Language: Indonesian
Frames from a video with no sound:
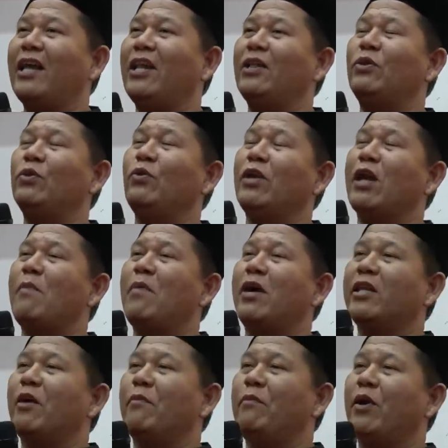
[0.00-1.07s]
Itu
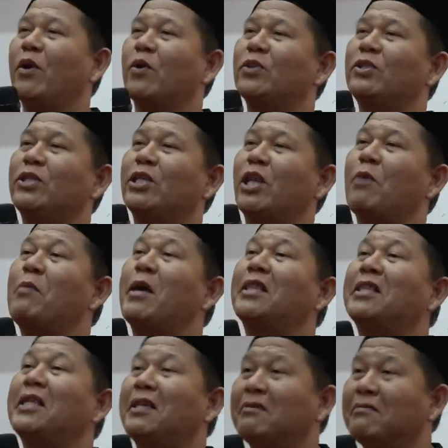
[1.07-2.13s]
namanya mi'raj secara
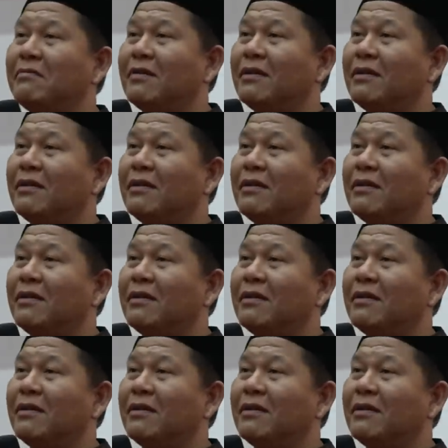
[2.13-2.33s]
batin.